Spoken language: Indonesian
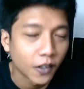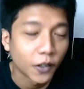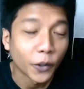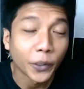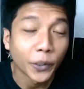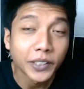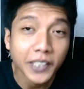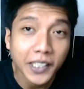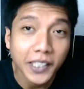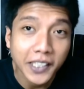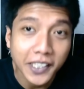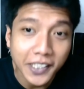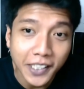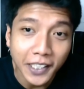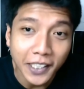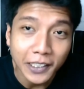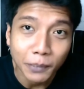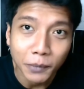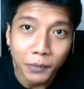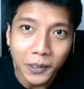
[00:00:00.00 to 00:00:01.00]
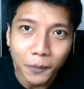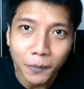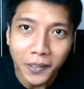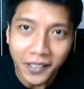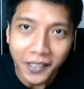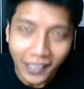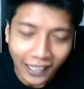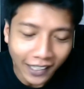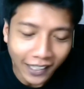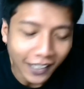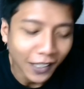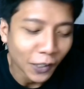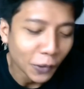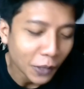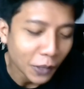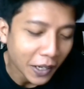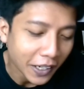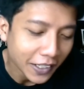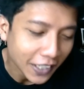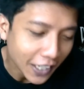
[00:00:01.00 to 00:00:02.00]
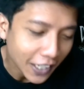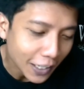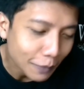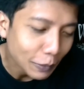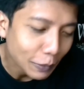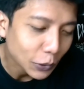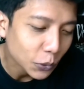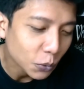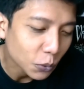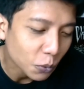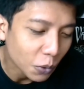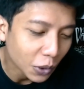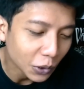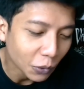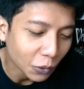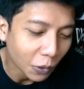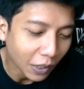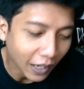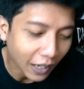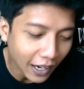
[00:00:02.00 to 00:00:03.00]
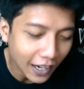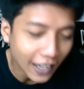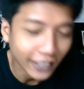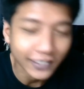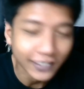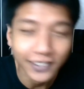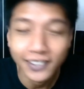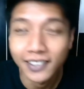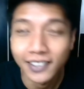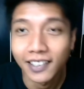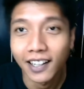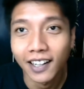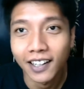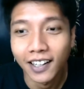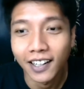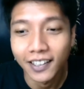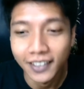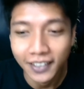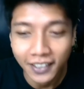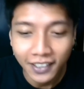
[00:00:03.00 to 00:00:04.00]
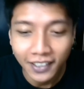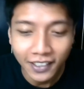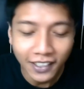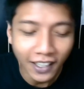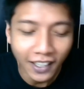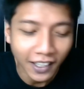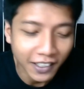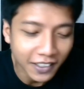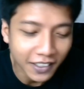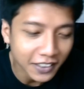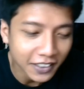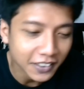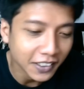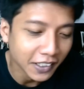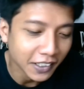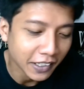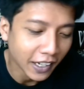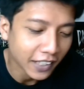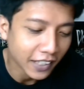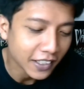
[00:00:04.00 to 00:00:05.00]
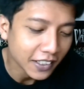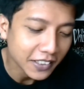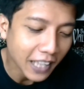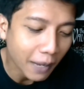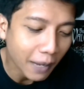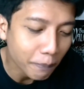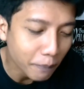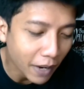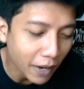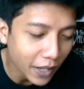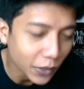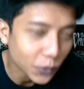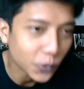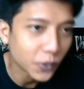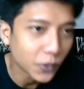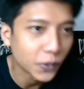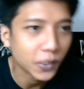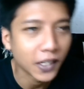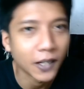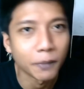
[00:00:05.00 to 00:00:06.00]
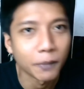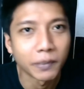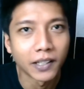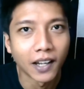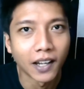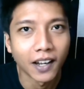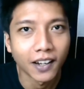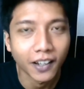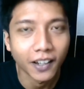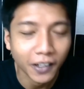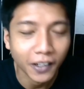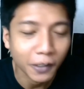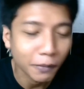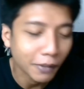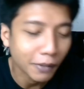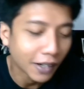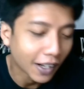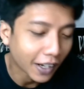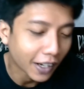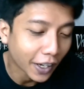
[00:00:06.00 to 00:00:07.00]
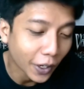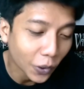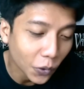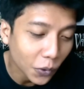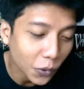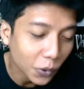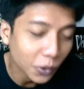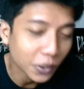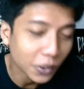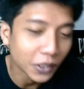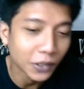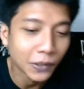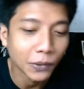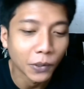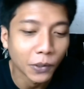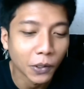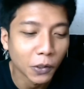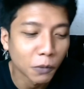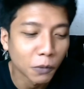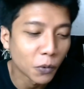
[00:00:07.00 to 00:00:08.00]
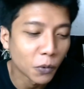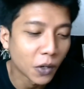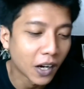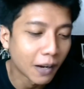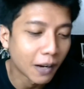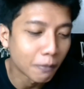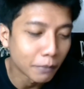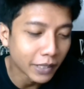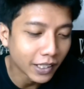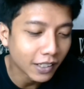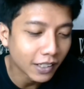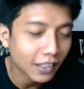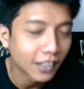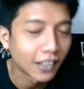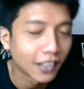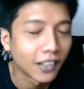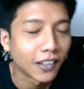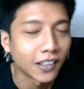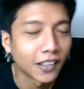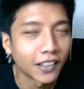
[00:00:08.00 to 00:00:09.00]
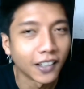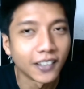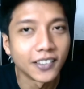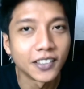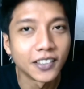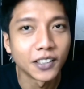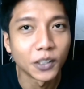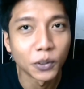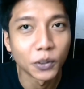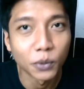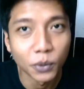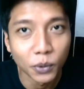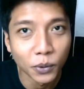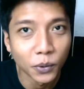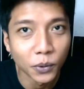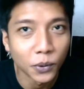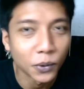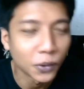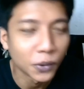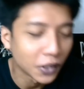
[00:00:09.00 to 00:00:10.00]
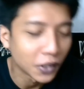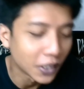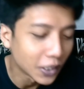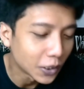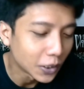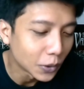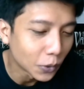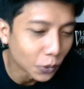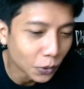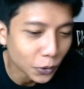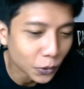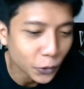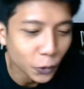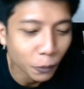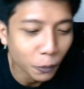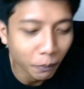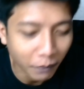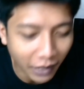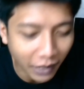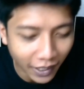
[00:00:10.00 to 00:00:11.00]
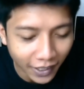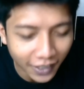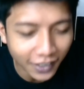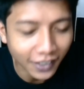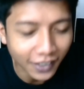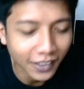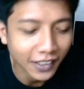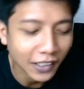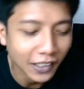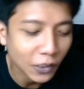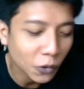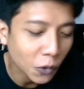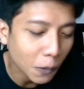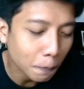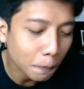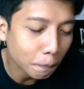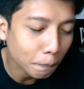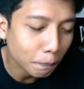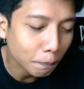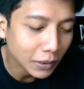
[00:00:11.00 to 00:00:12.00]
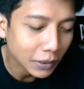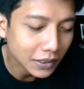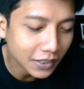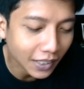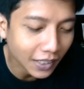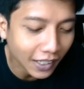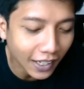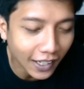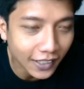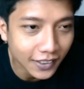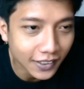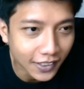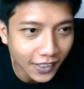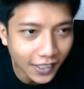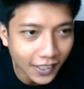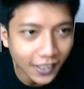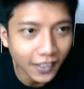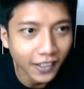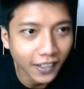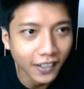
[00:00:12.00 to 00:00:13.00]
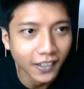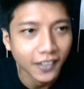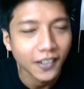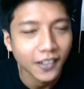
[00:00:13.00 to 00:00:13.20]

Oke jadi gini ya teman-teman ya Kalau kalian masuk word orang kata si kakak ini Kalian seenggaknya sapa dulu lah Bilang hey, bilang hello gitu Kalau mau ngambil ya izin dulu gitu Cuman ini gue pesen aja ya